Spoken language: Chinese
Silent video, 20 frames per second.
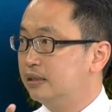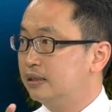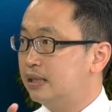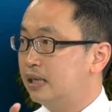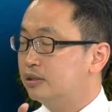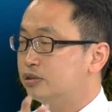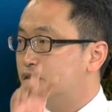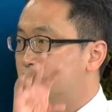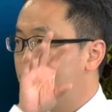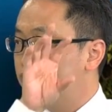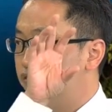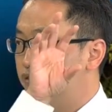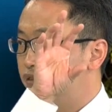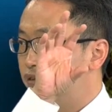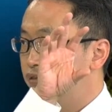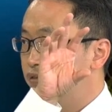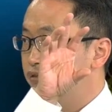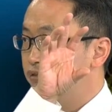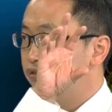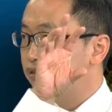它从
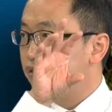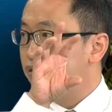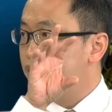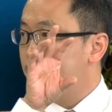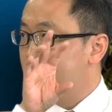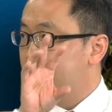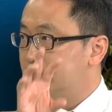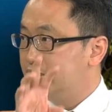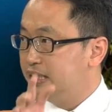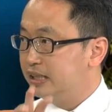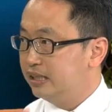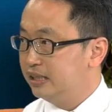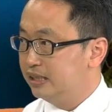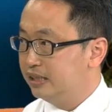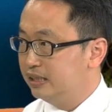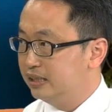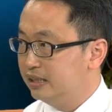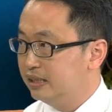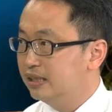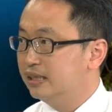峰峰
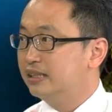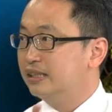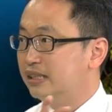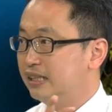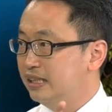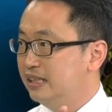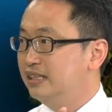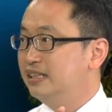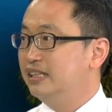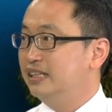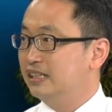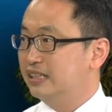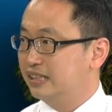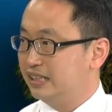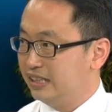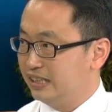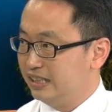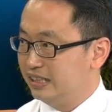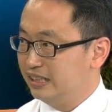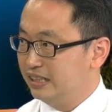低低低低
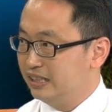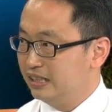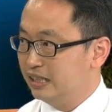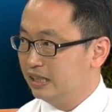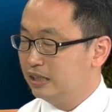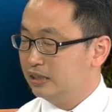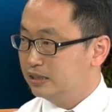低，